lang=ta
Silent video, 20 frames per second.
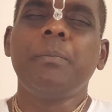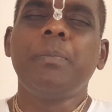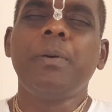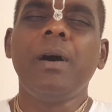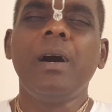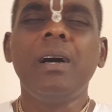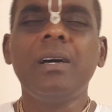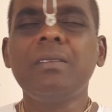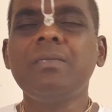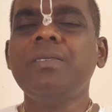
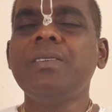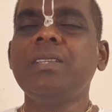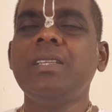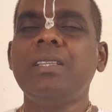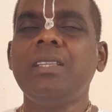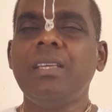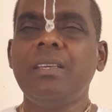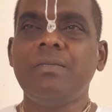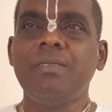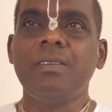பார்வதி
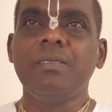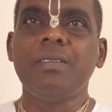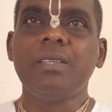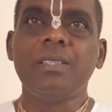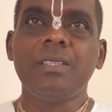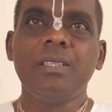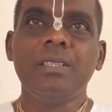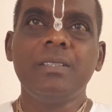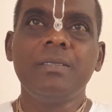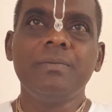தேவி
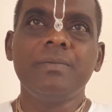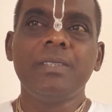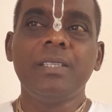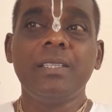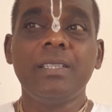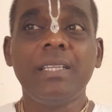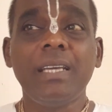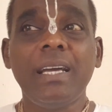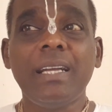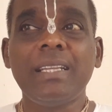வந்து
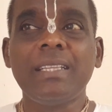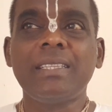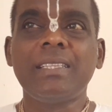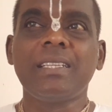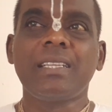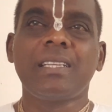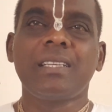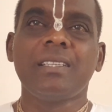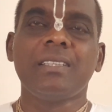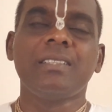இந்த
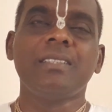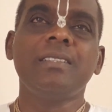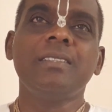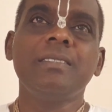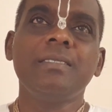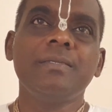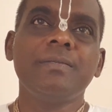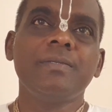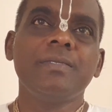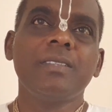இடத்திற்கு
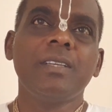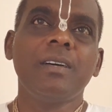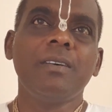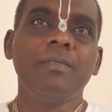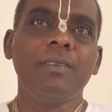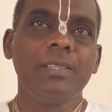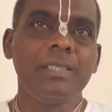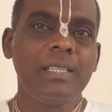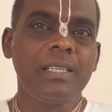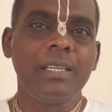
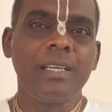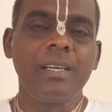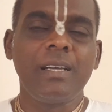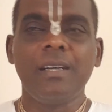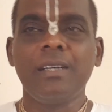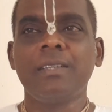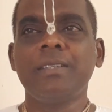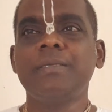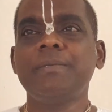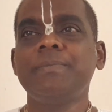
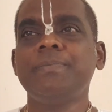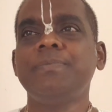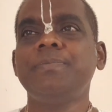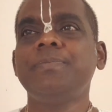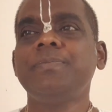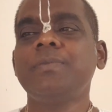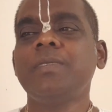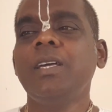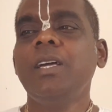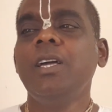வந்திருக்காங்க
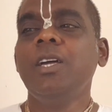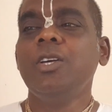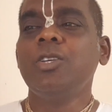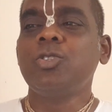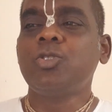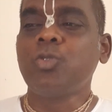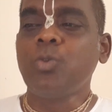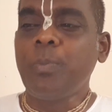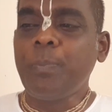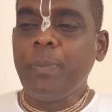
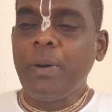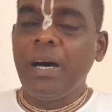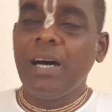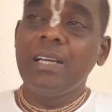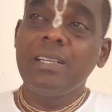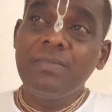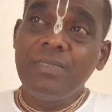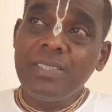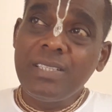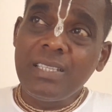ஸோ
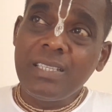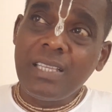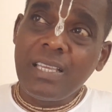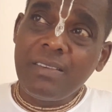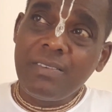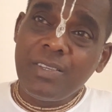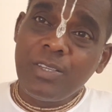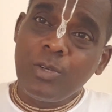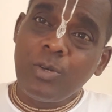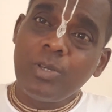பார்வதி
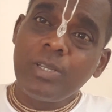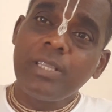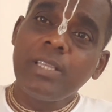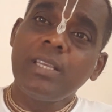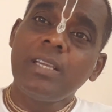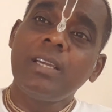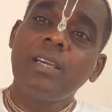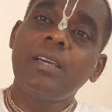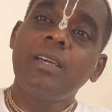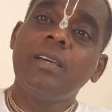
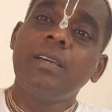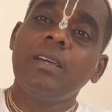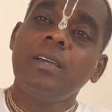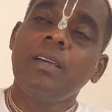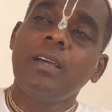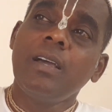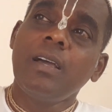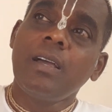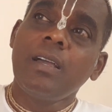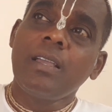தேவியோடைய
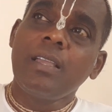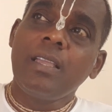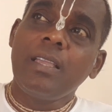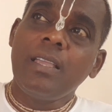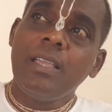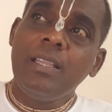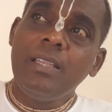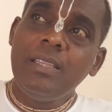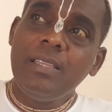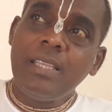
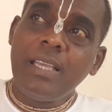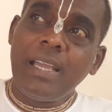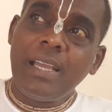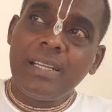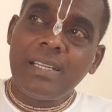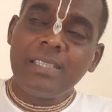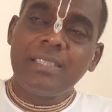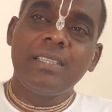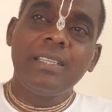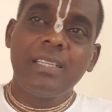இந்த
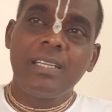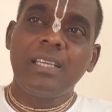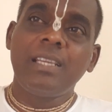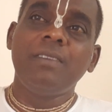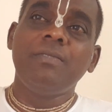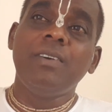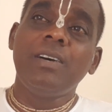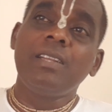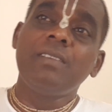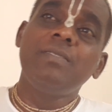இடத்திற்கு
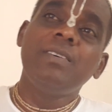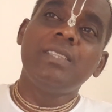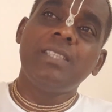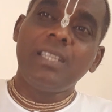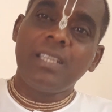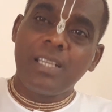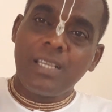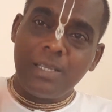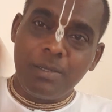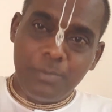
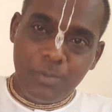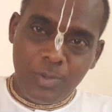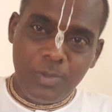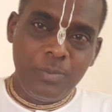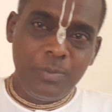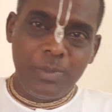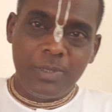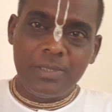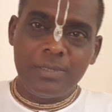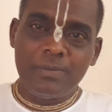வருவதற்கு
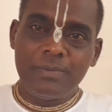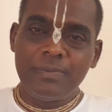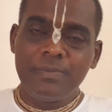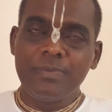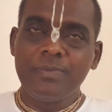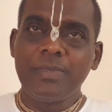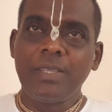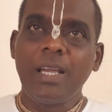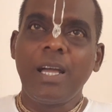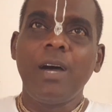முன்பு
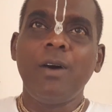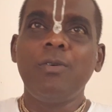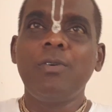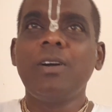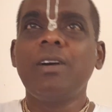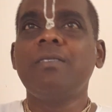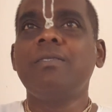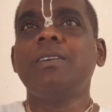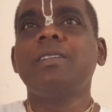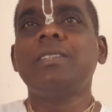
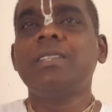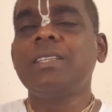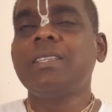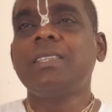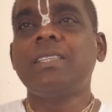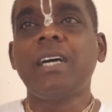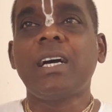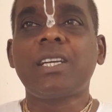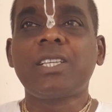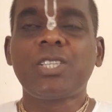அவங்க வந்து
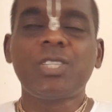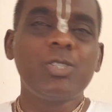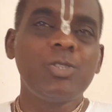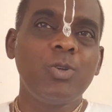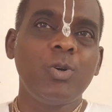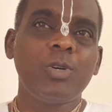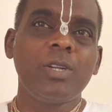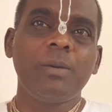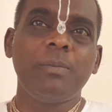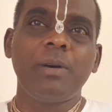
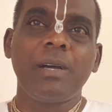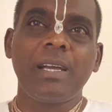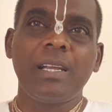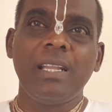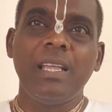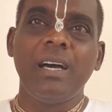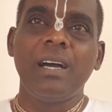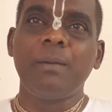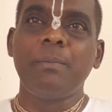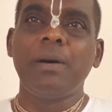தக்ஷனோட
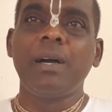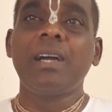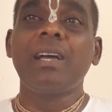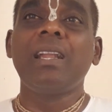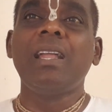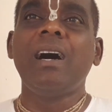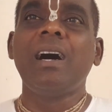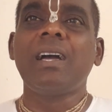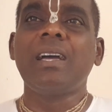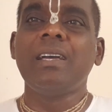மகளாக
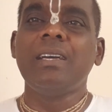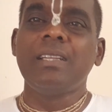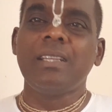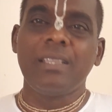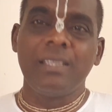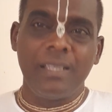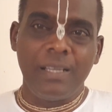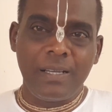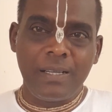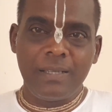மகளாக
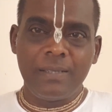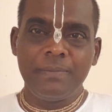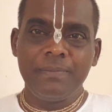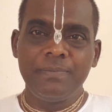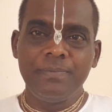இருந்தாங்க